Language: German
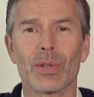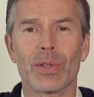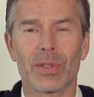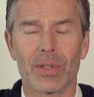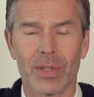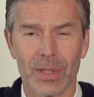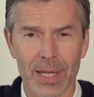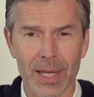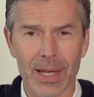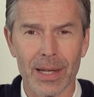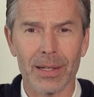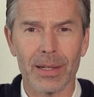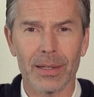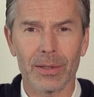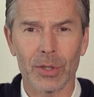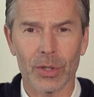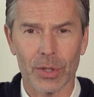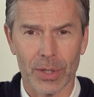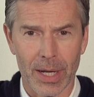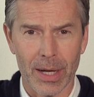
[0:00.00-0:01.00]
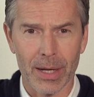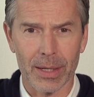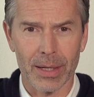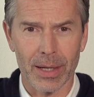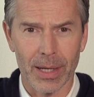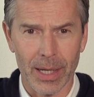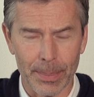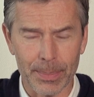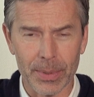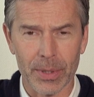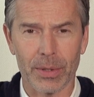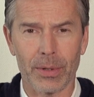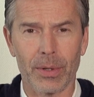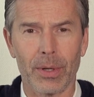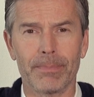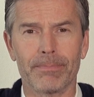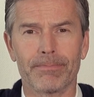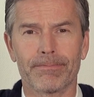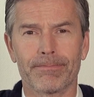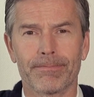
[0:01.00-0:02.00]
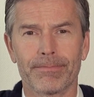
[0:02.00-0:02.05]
sehr stark abgenommen.